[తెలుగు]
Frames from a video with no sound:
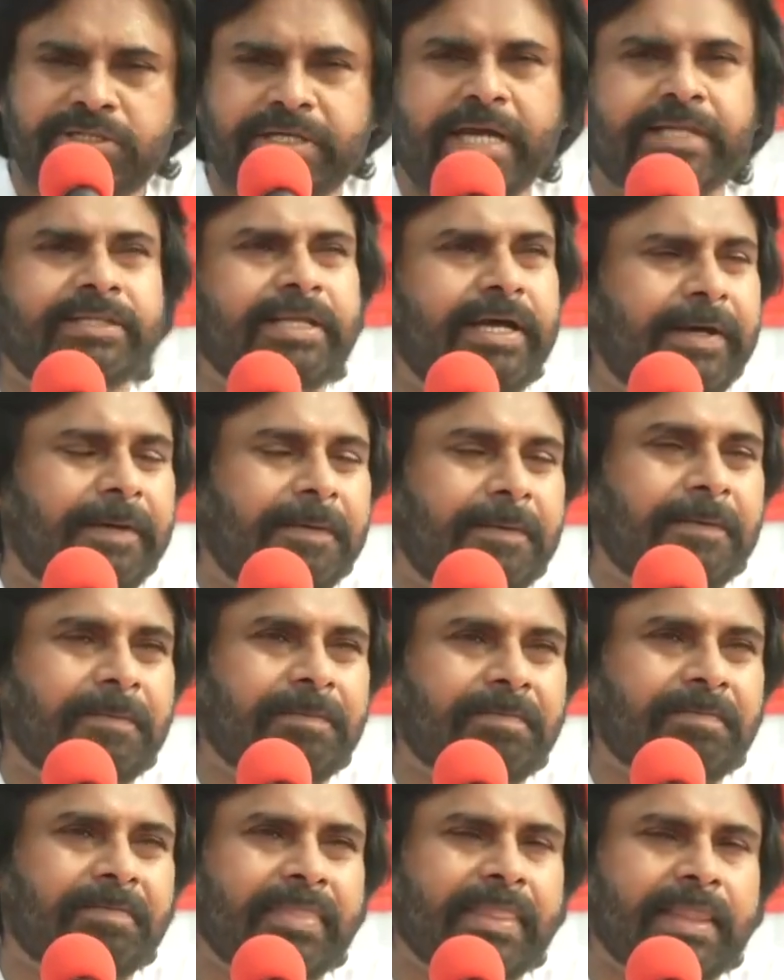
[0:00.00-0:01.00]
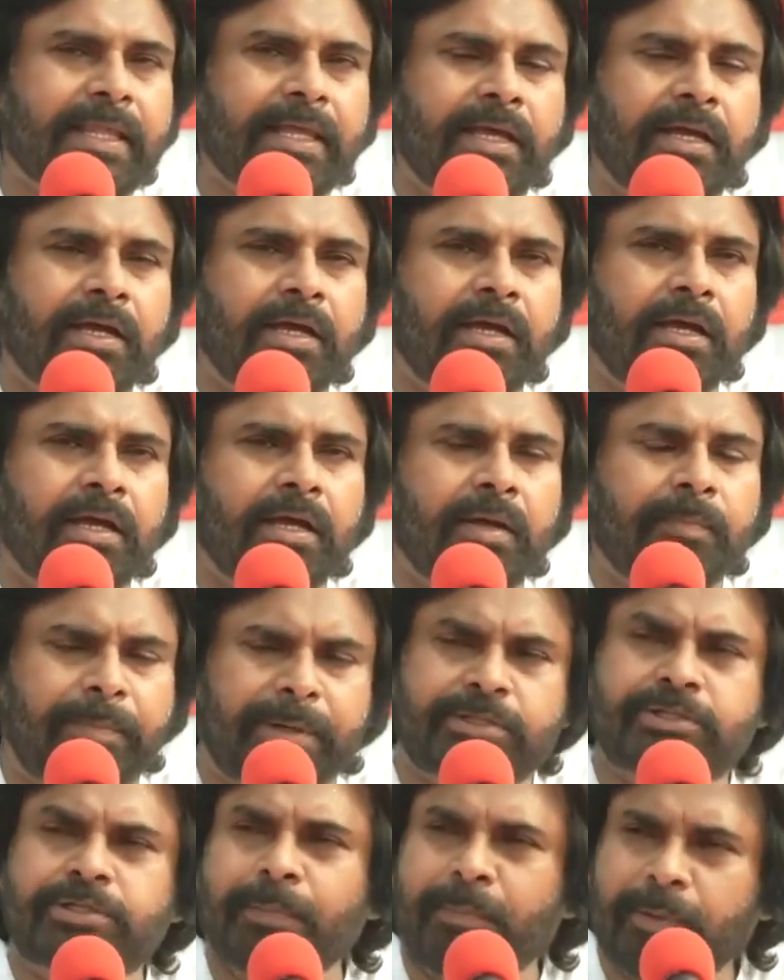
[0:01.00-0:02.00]
చేత
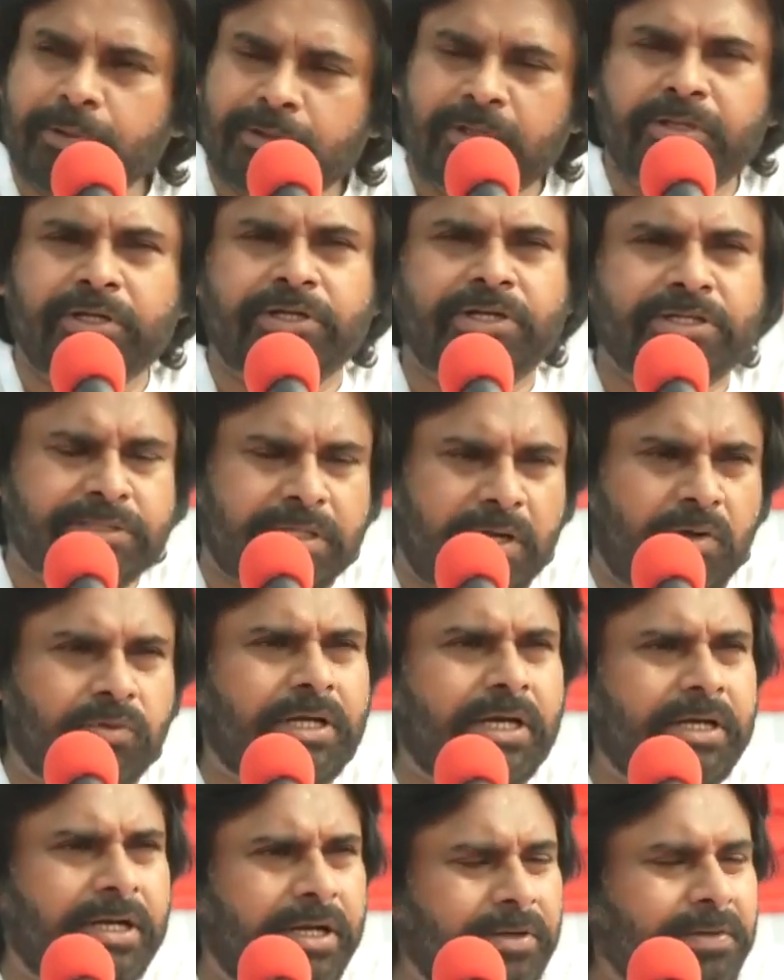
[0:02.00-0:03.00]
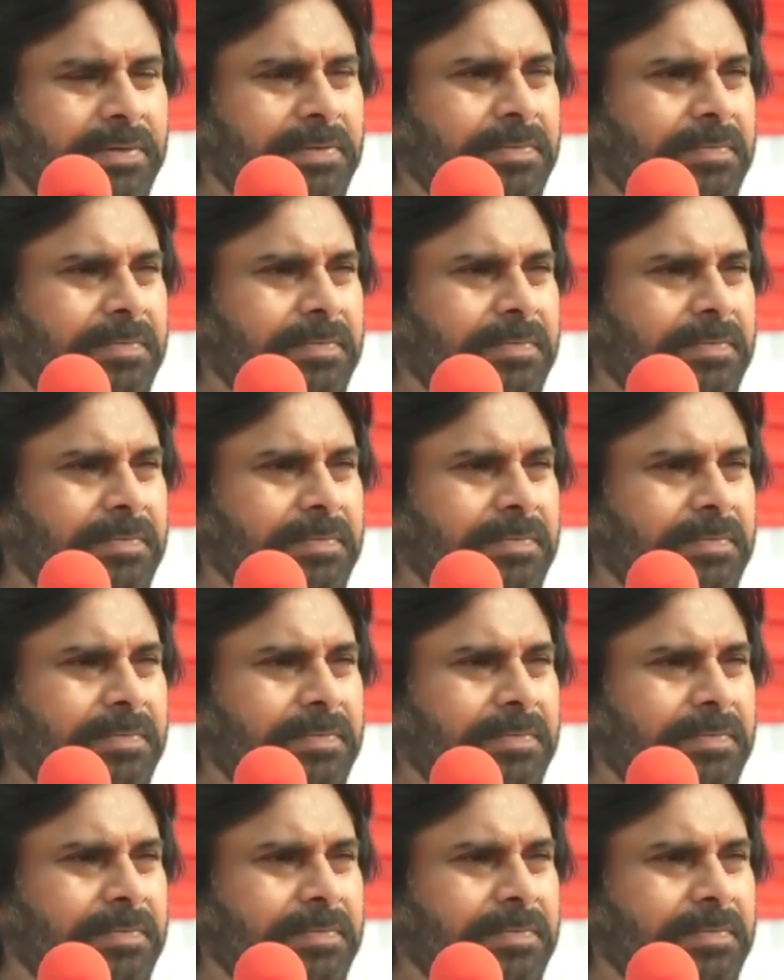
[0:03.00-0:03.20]
పచ్చి బూతులు తిట్టిస్తూ ఉంటాను నన్ను